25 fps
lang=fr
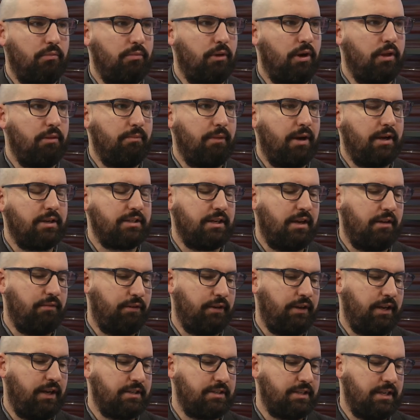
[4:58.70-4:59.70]
mars, à la fin
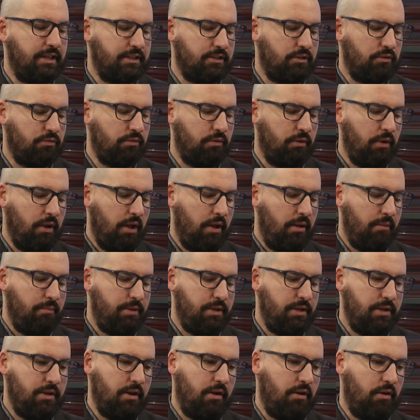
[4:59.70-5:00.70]
de la saison.
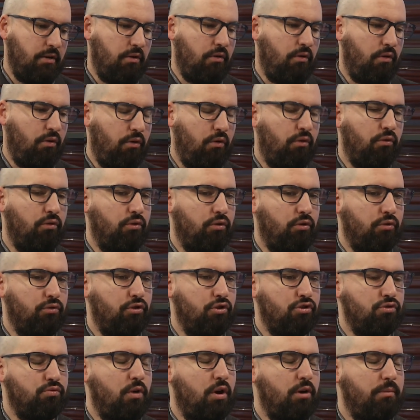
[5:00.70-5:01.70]
Puis euh, on,
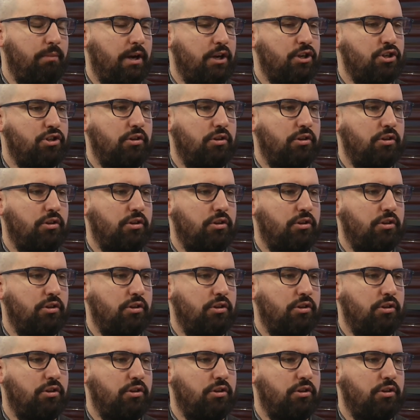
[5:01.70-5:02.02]
a joué un match